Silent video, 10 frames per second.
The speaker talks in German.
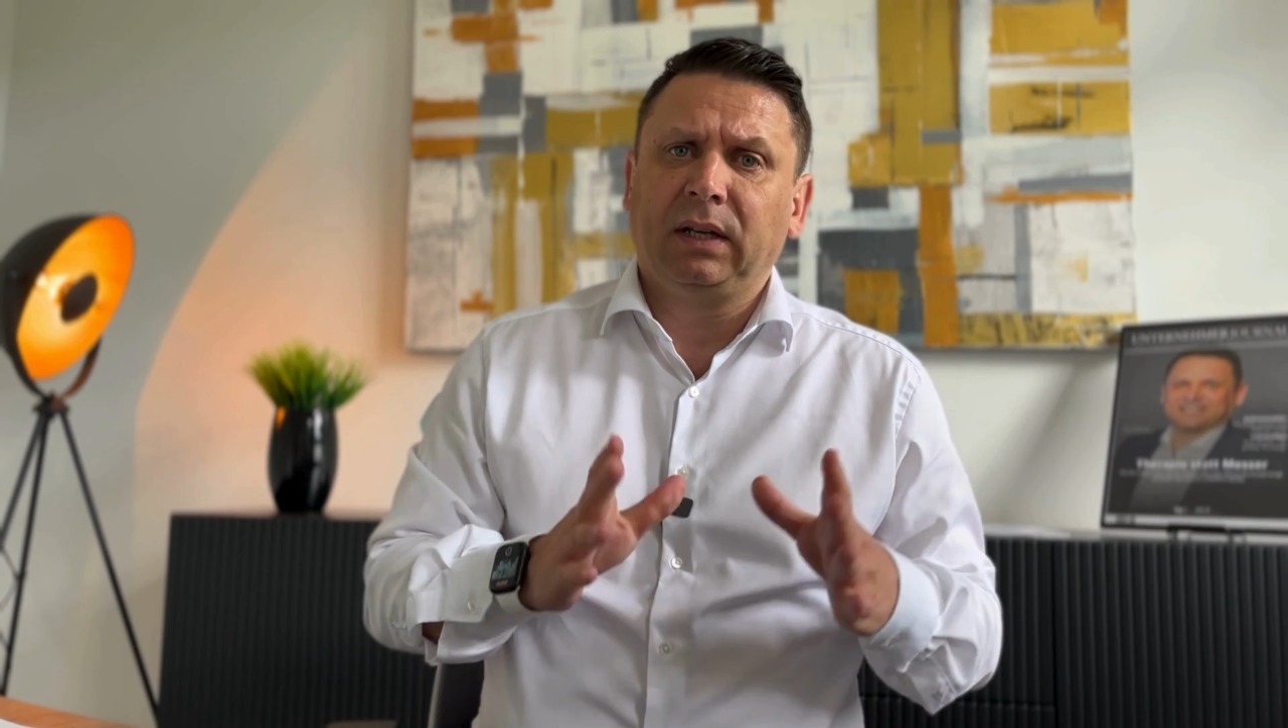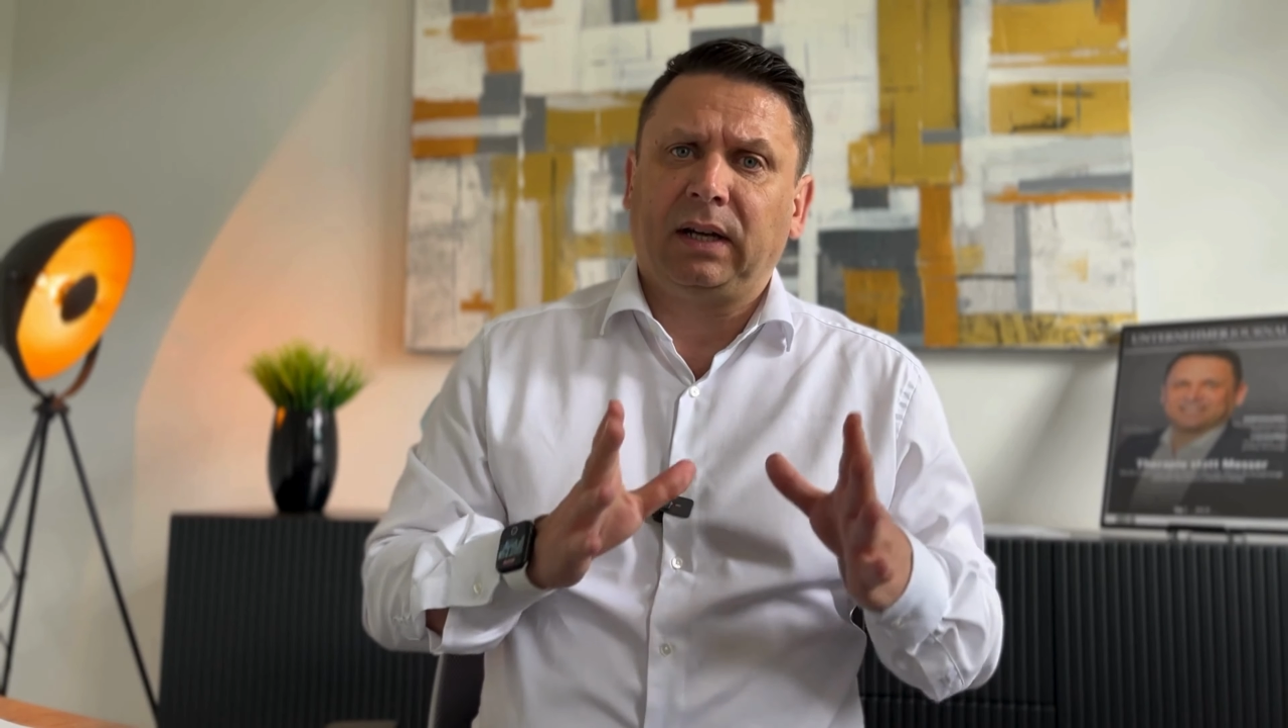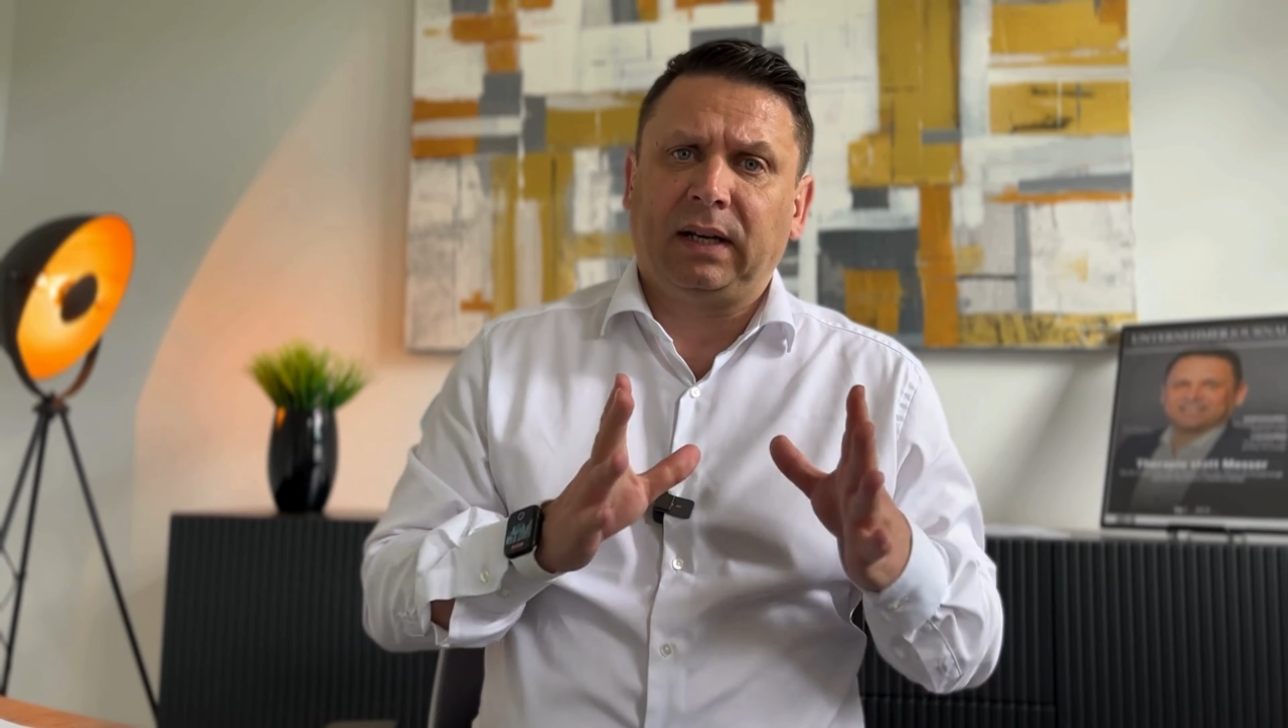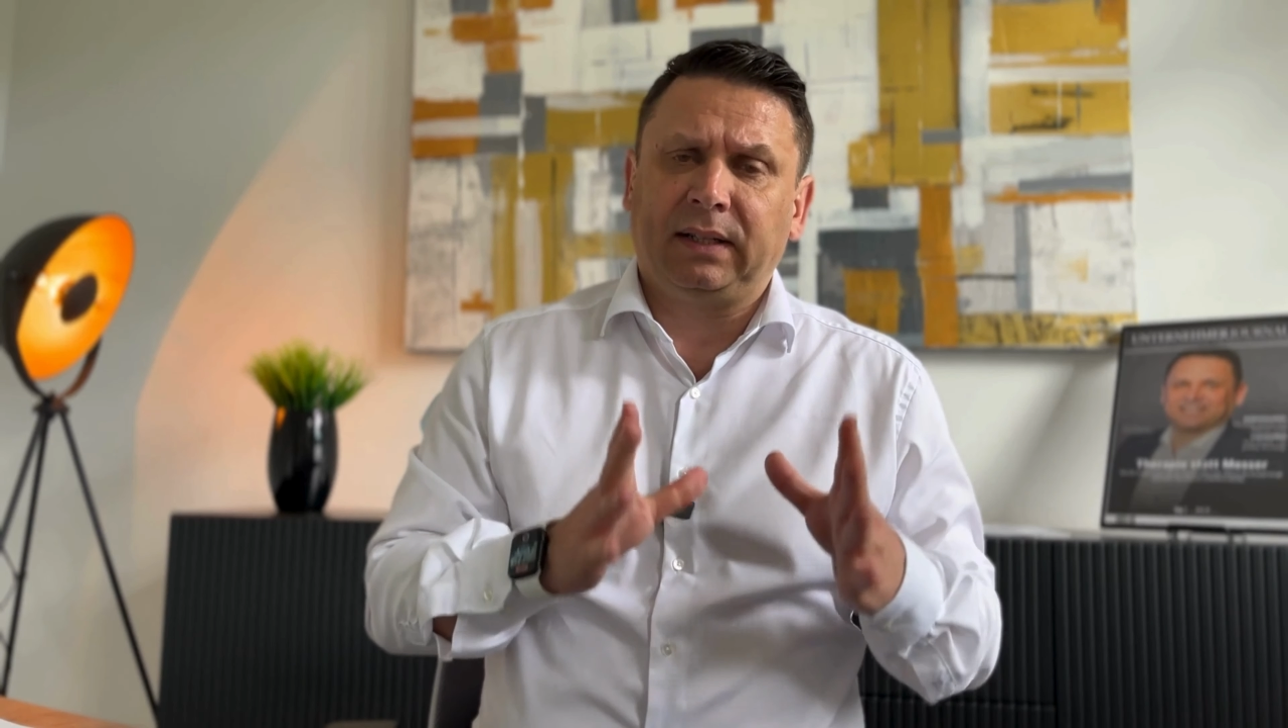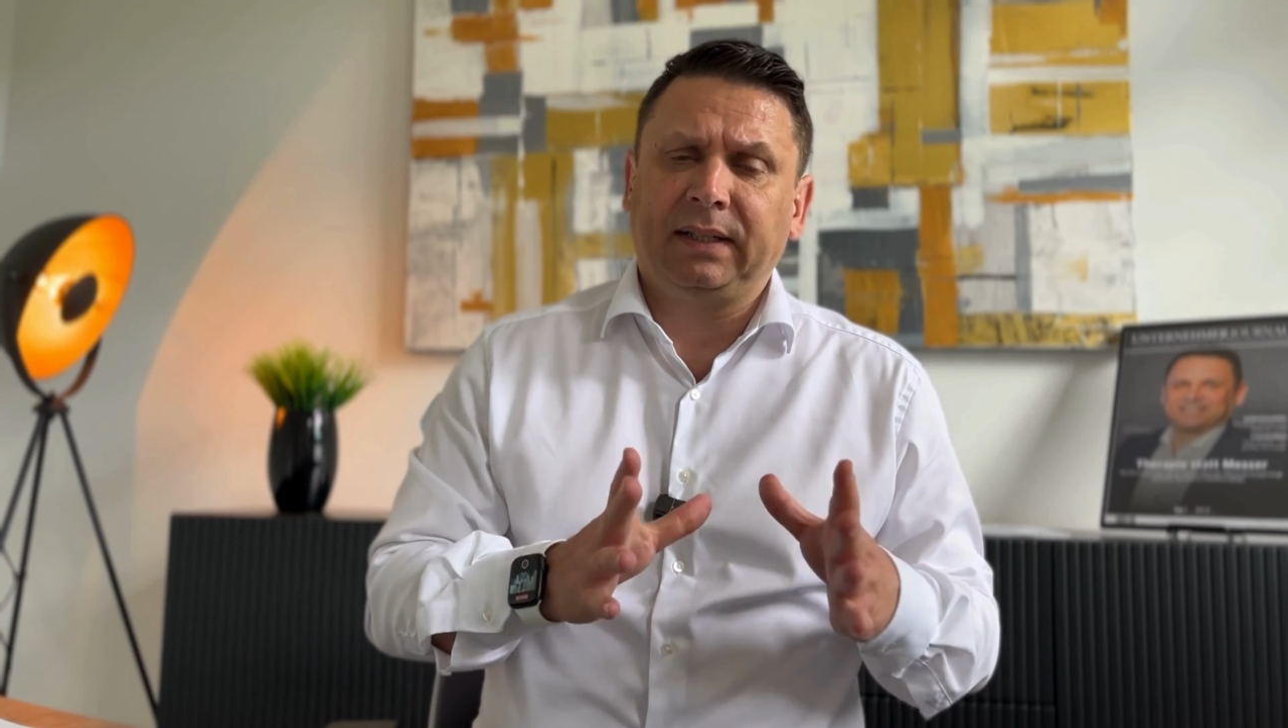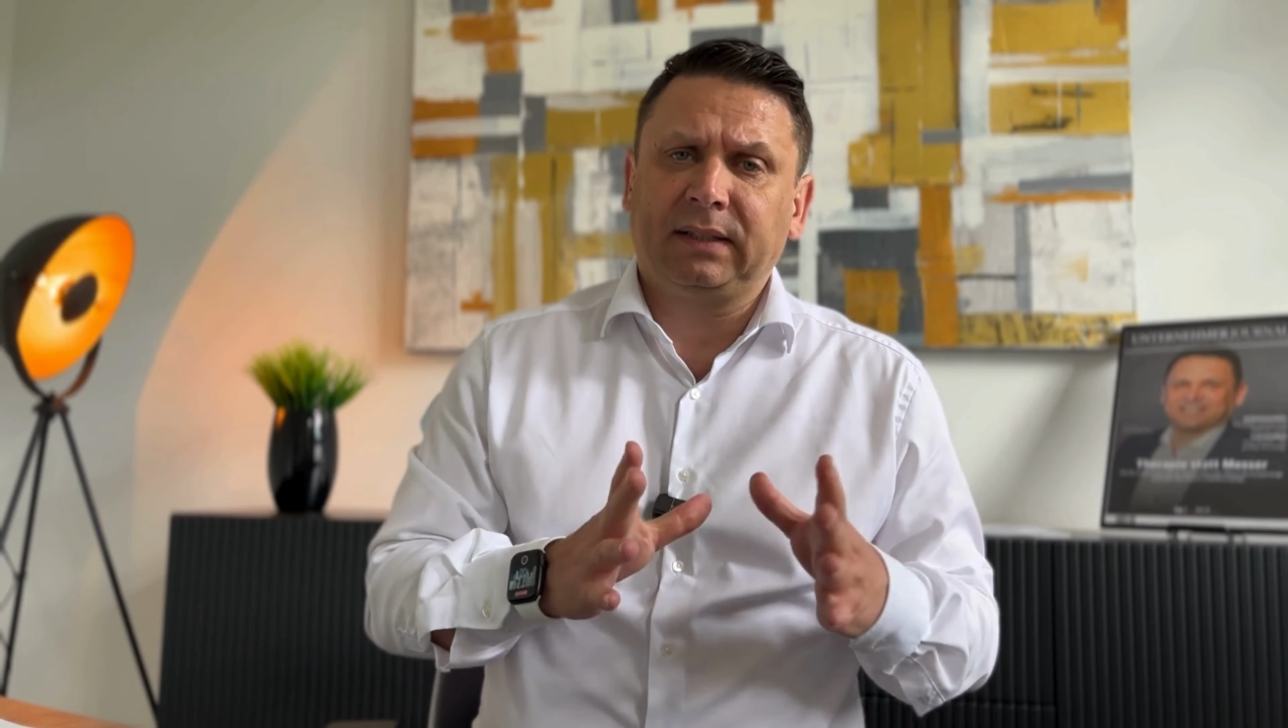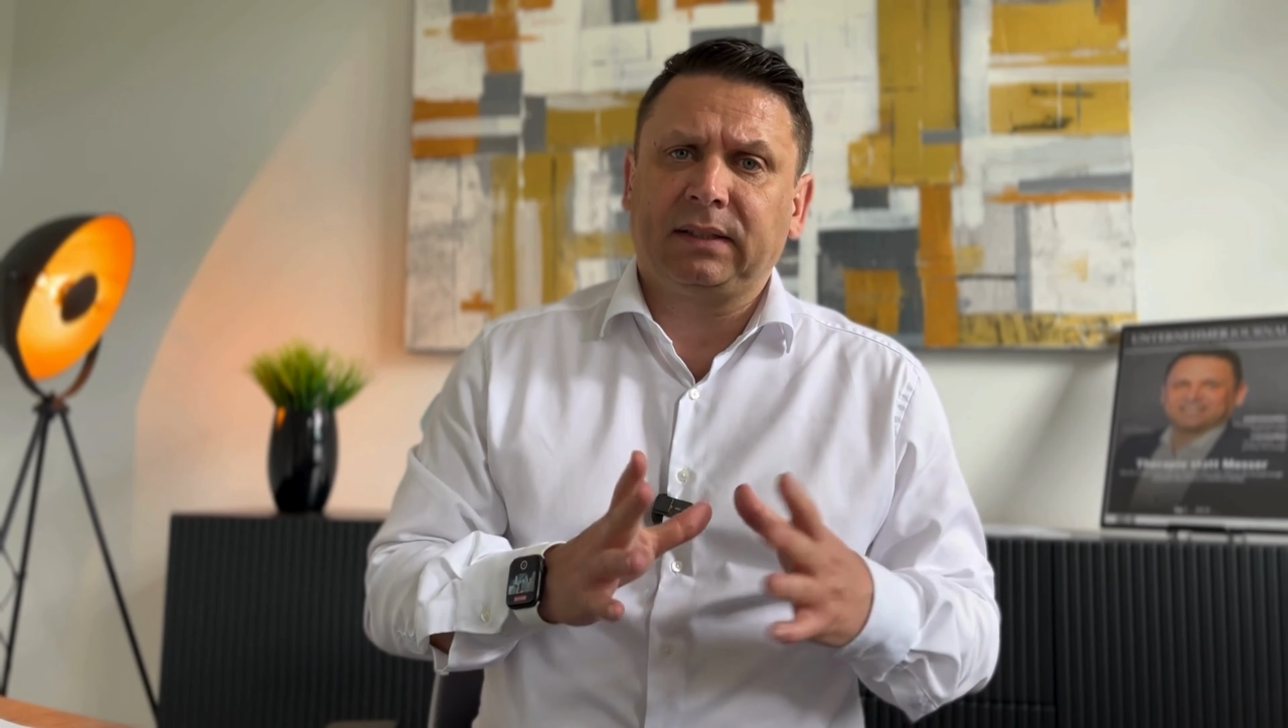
Allerdings